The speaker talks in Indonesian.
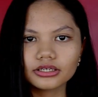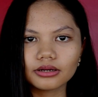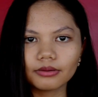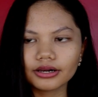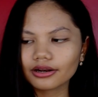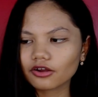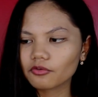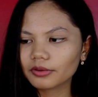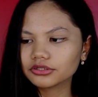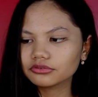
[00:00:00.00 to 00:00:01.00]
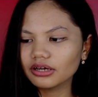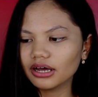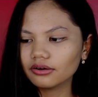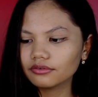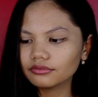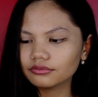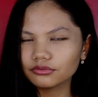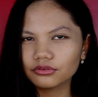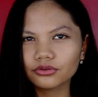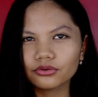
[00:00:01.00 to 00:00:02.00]
yang paling rekomend juga
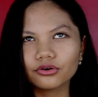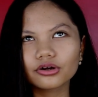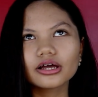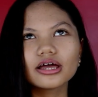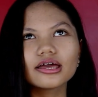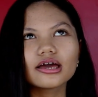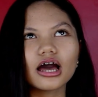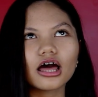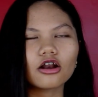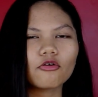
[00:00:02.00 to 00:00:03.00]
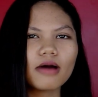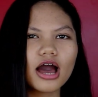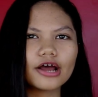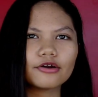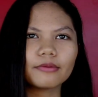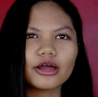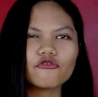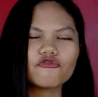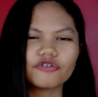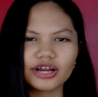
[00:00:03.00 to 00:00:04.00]
untuk aroma-aroma
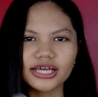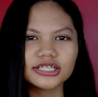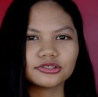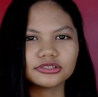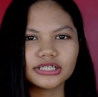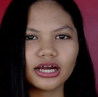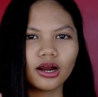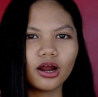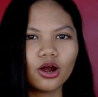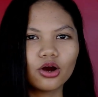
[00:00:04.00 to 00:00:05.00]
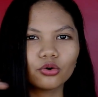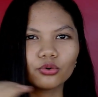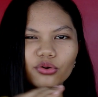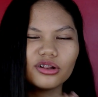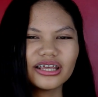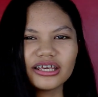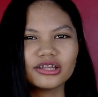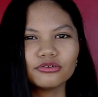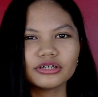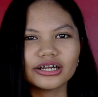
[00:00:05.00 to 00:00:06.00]
yang fresh terus yang cooling
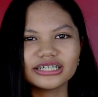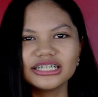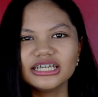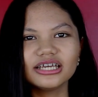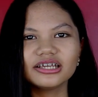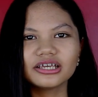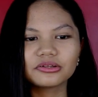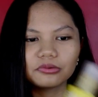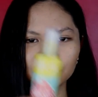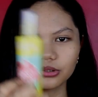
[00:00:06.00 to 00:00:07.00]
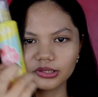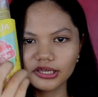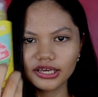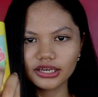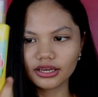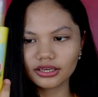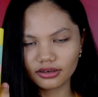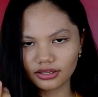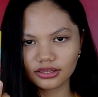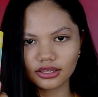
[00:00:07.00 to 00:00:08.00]
gitu, yang dingin gitu. Yang
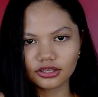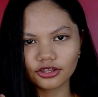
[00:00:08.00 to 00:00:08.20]
ini sih